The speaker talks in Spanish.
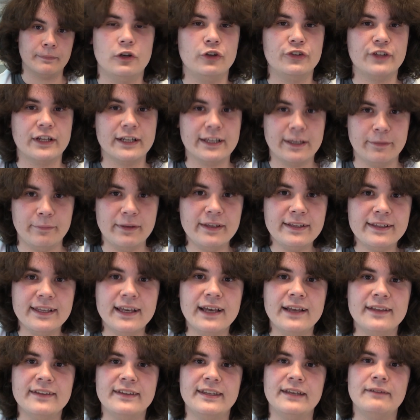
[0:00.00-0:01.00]
Los alquimistas
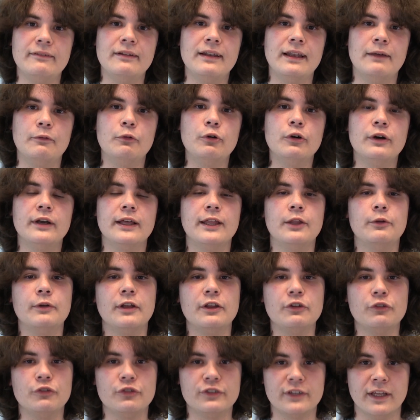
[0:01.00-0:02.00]
ansiaban la búsqueda de
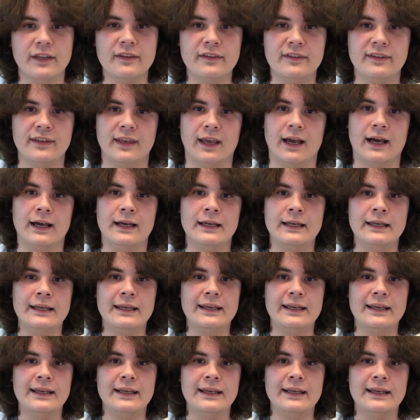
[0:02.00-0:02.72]
una sustancia